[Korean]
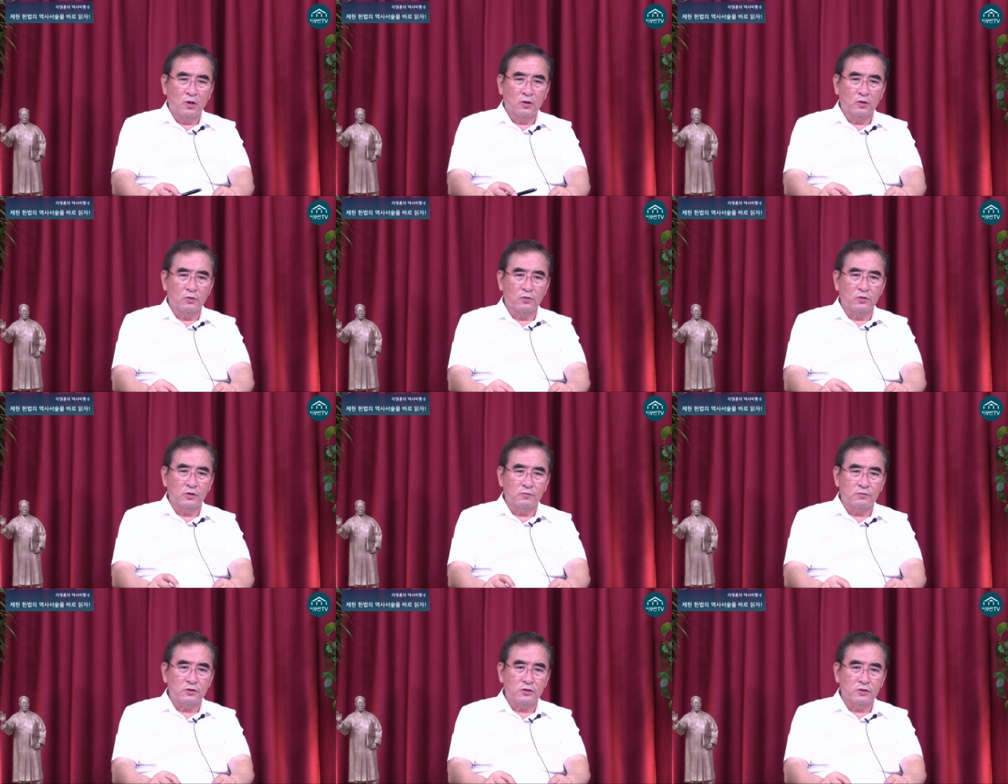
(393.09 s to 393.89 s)
그리고
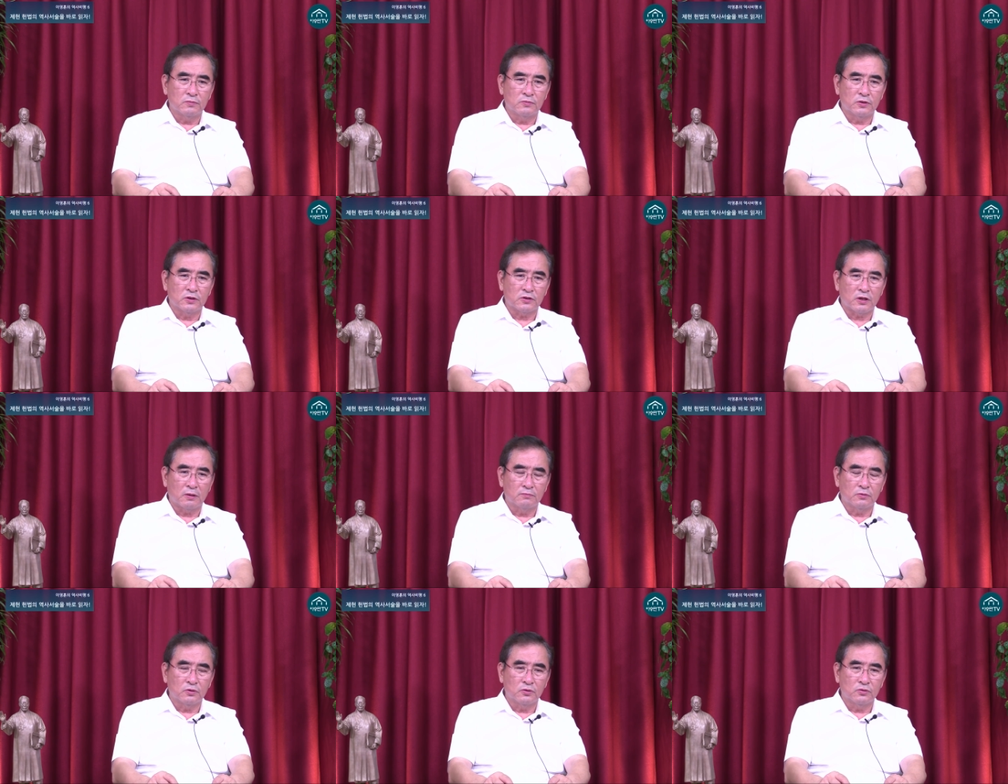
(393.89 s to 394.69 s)
임시정부의
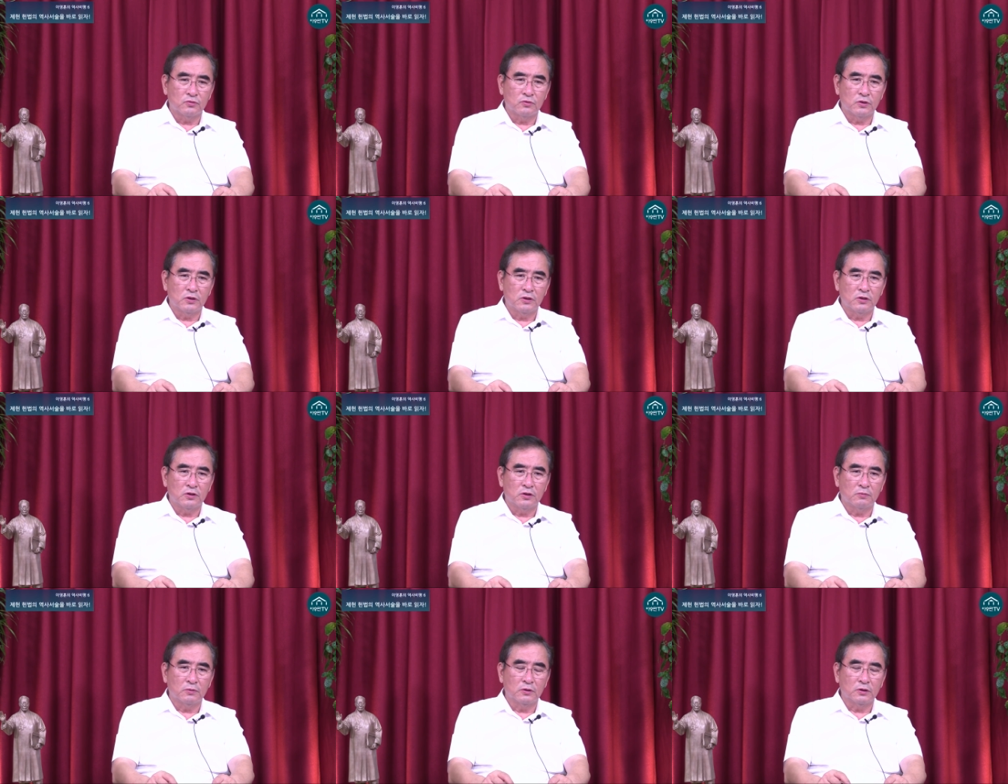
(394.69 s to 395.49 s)
삼균주의
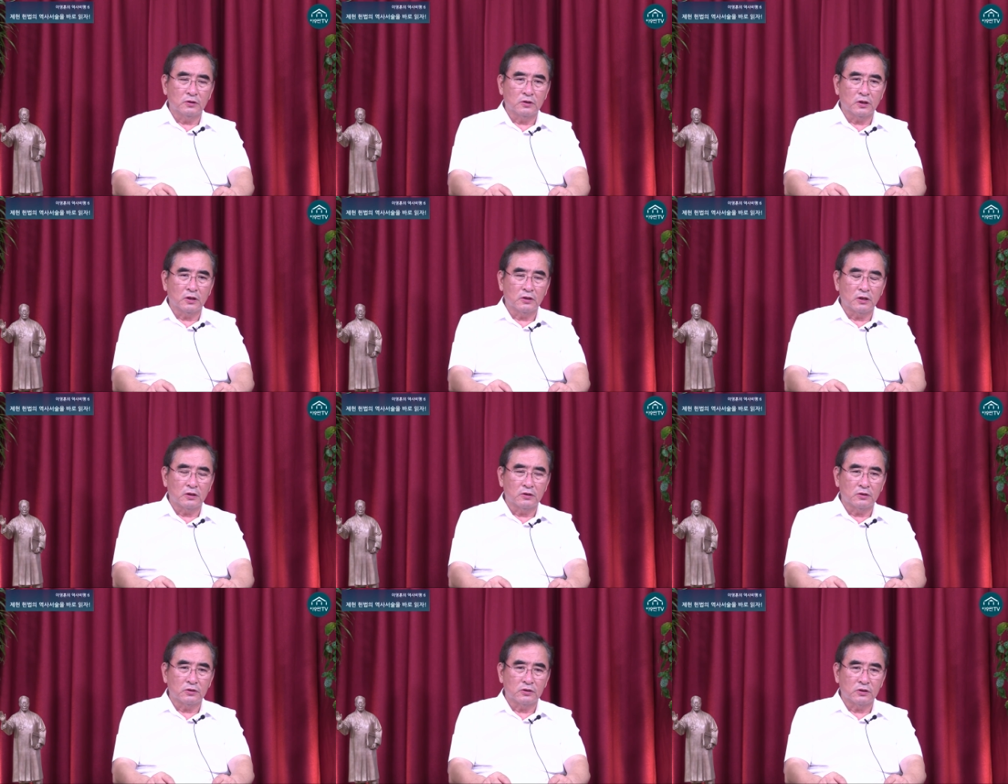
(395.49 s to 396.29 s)
이념은 어떻게
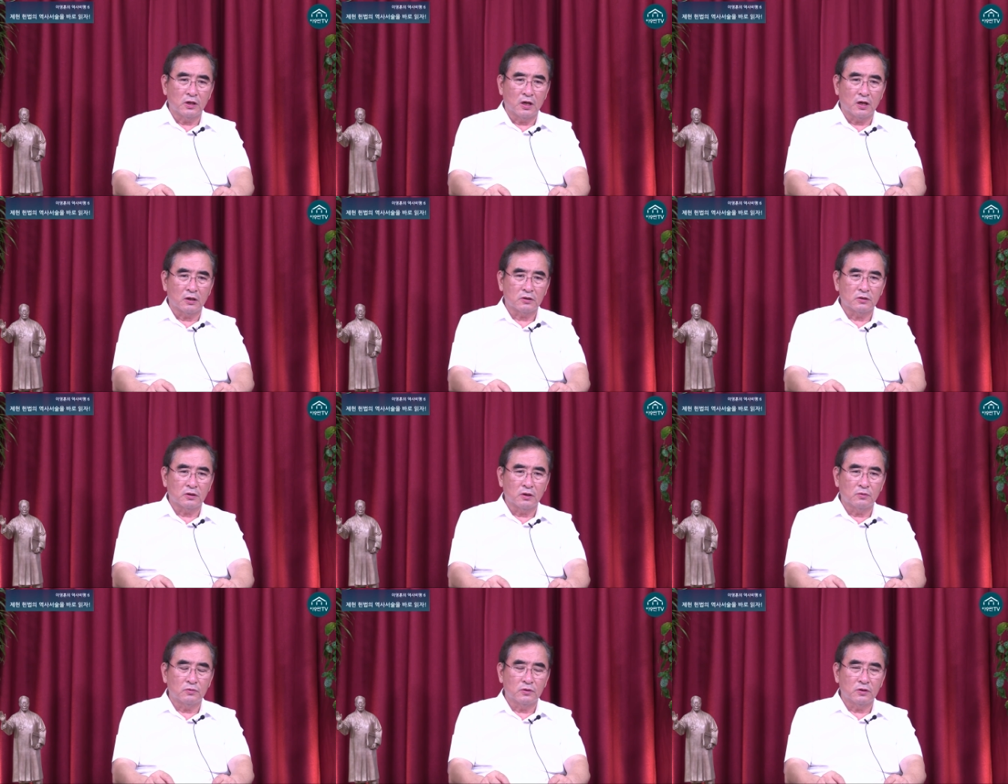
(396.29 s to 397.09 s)
되는 것이냐
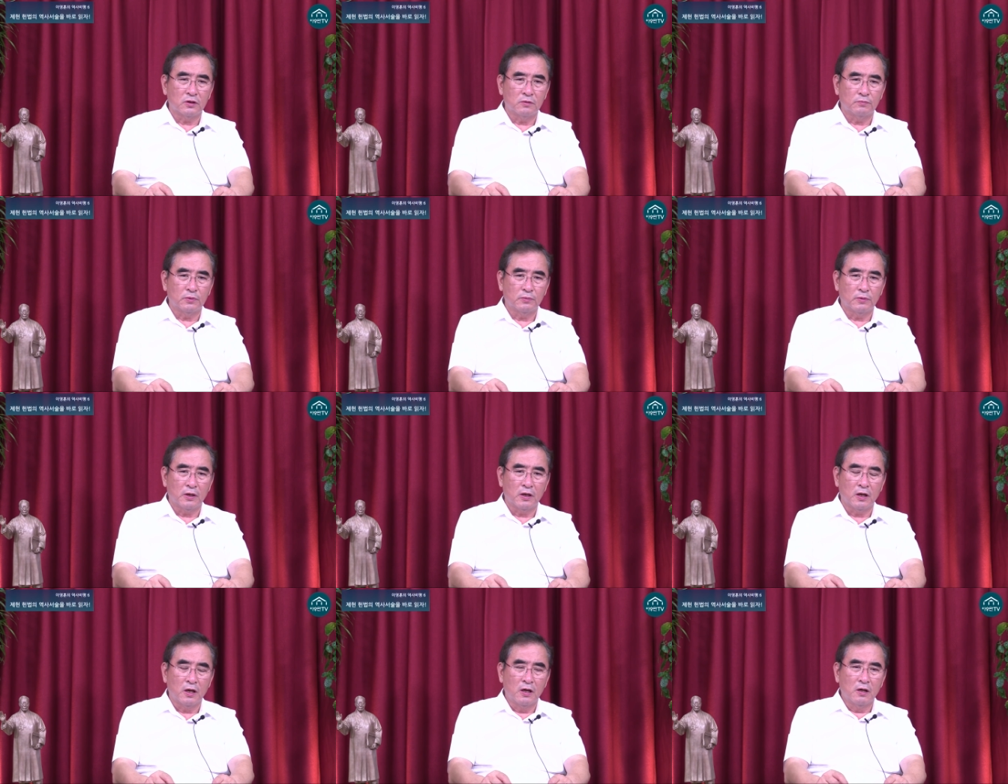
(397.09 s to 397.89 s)
그게 우리
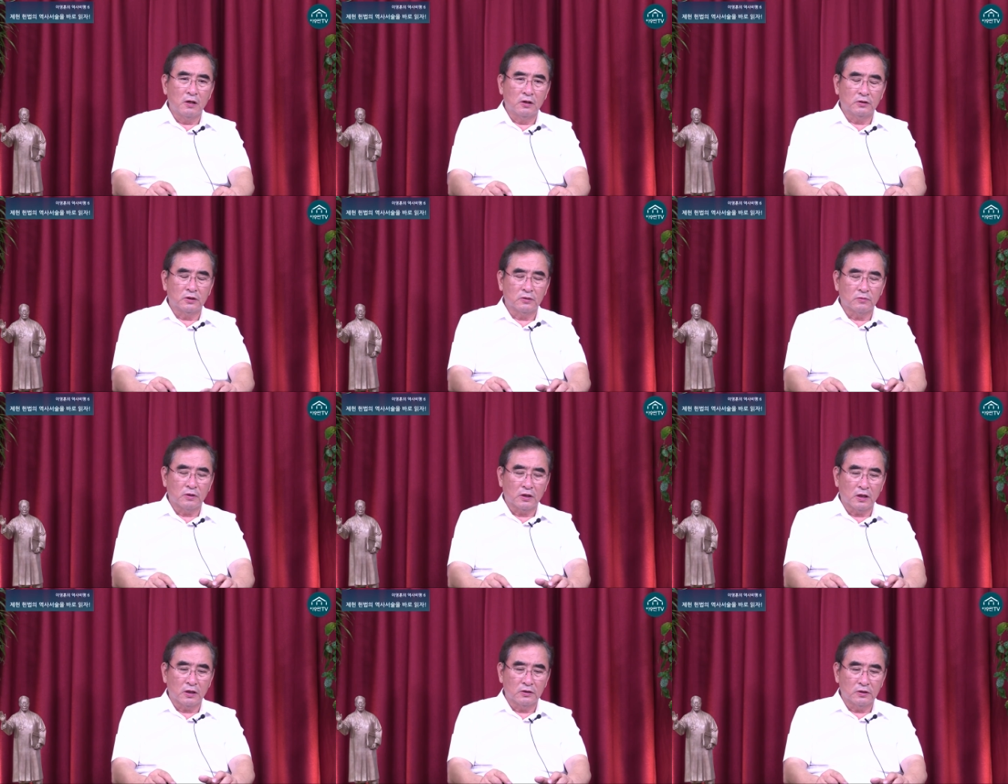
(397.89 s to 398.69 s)
헌법에 어떤
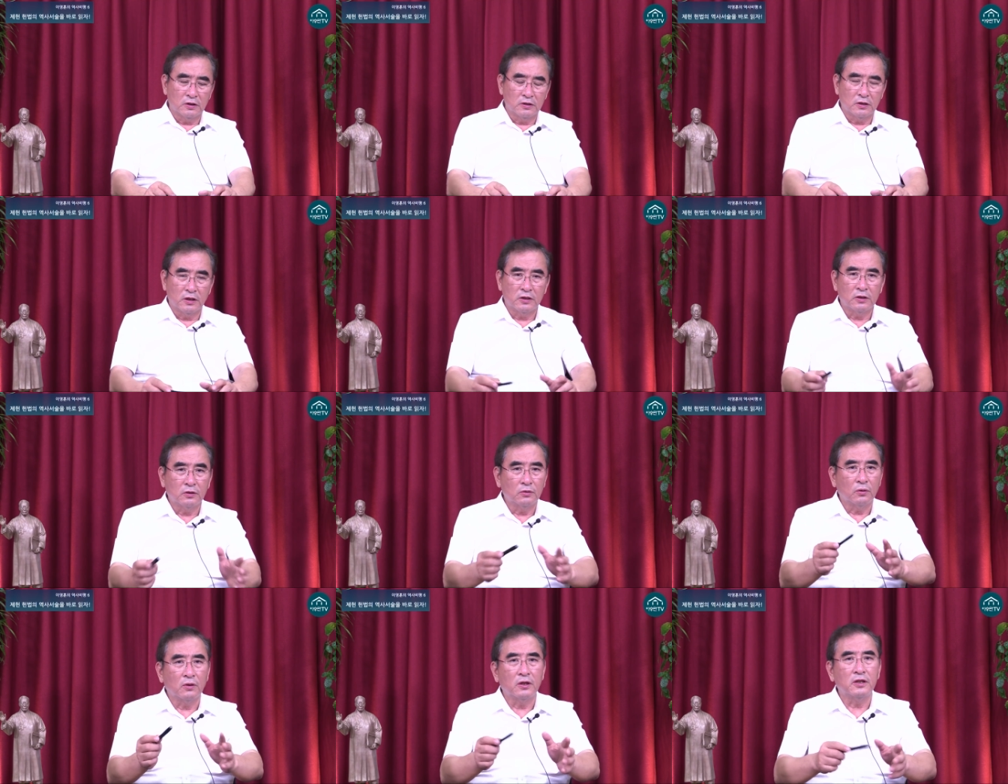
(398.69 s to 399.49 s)
관계가 되느냐
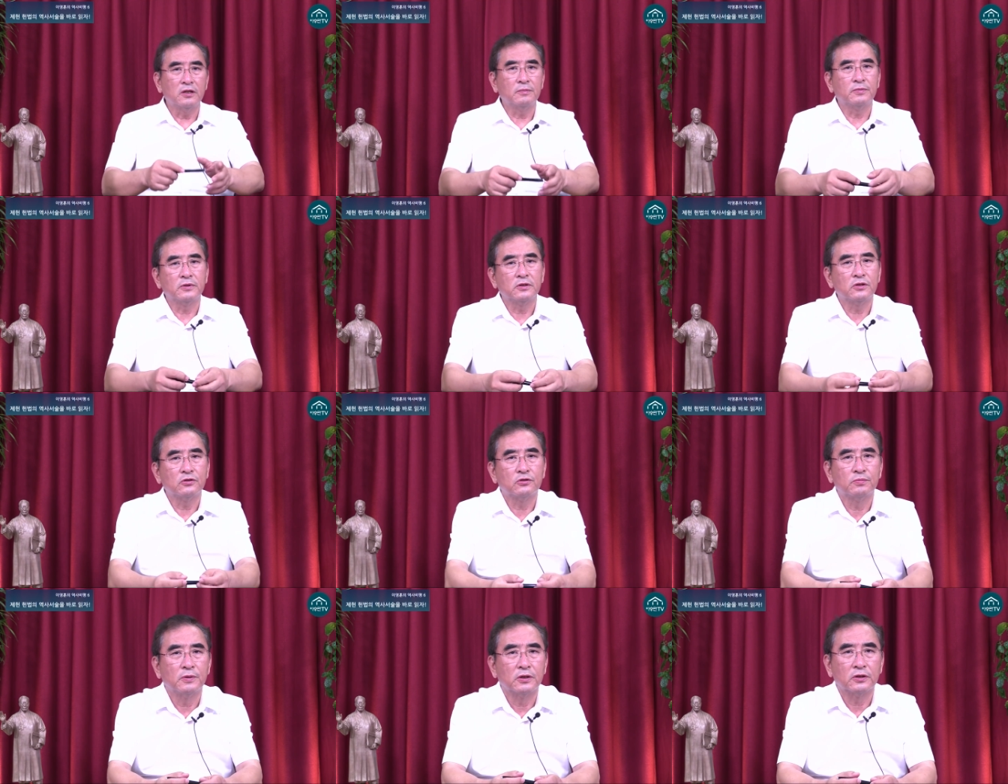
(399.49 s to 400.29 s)
이런 논란이 벌어질
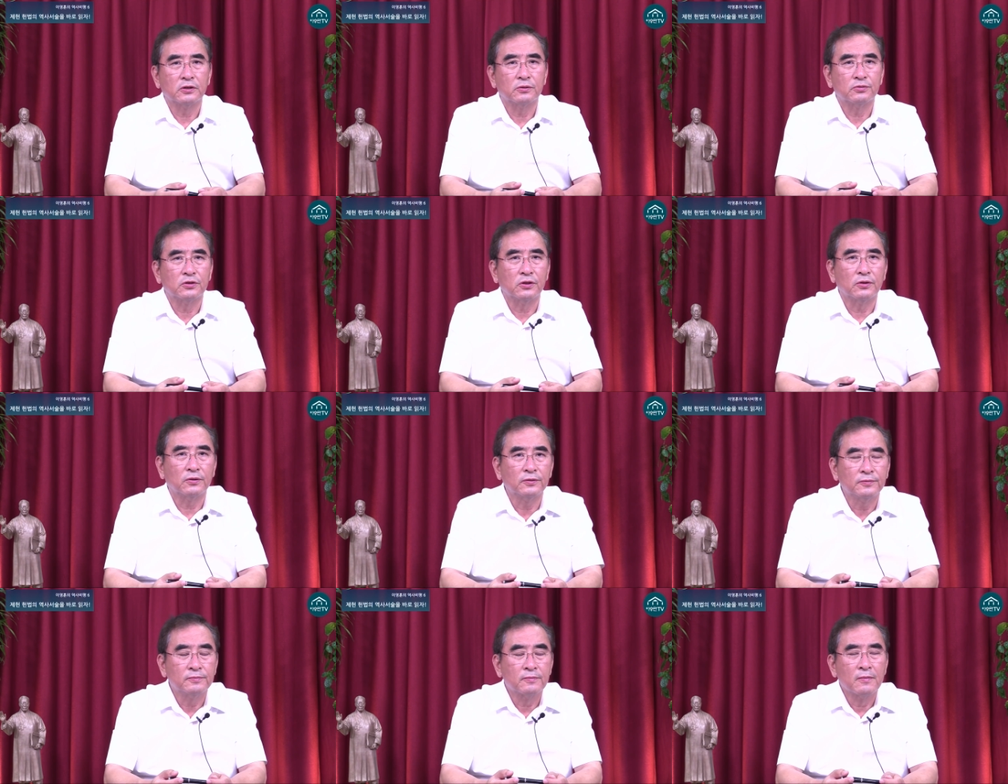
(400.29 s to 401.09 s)
수밖에
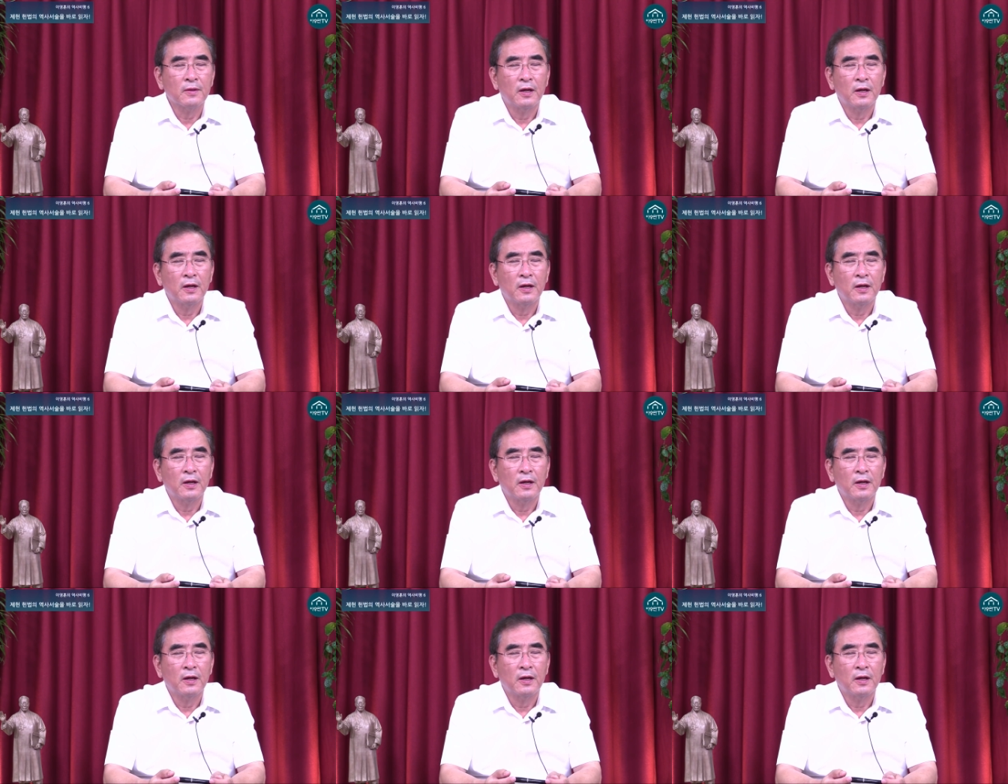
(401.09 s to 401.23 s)
없어요.